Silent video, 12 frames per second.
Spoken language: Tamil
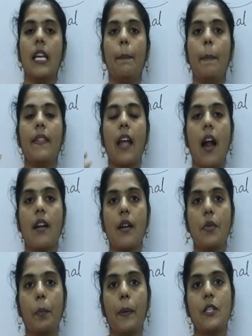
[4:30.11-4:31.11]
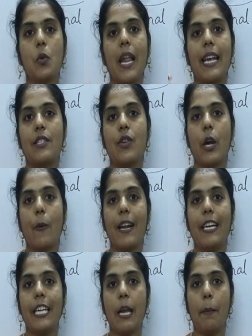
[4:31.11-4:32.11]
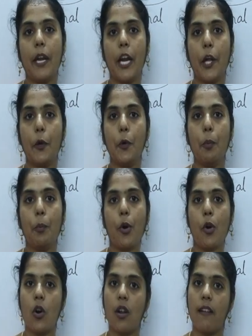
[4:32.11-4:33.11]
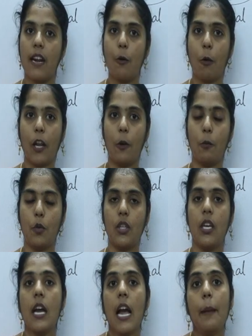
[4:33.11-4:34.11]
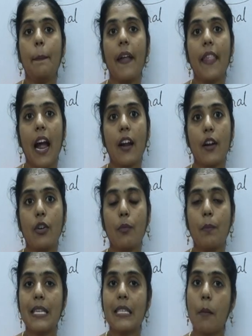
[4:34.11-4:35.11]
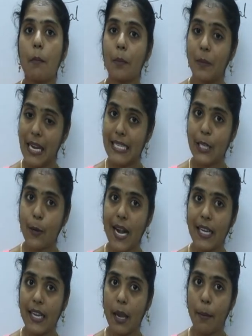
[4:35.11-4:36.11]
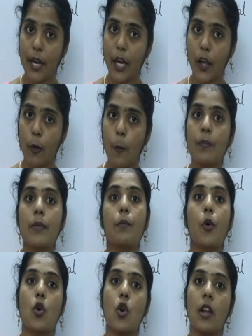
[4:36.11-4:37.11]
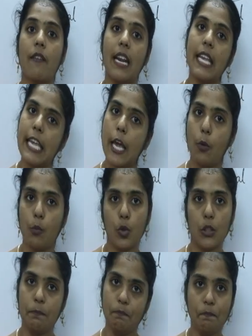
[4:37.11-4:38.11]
இப்போ அந்த ஹண்ட்ரட் ருபீஸ்க்குள்ள எக்ஸ்ட்ரா குவான்டிட்டி எப்போ கிடைக்கும் பொருளோட விலை குறையும் போது இப்போ அந்த ஹண்ட்ரட் ருபீஸ்ல லெஸ் குவான்டிட்டி எப்போ கிடைக்கும் பொருளோட விலை ஏறும்போது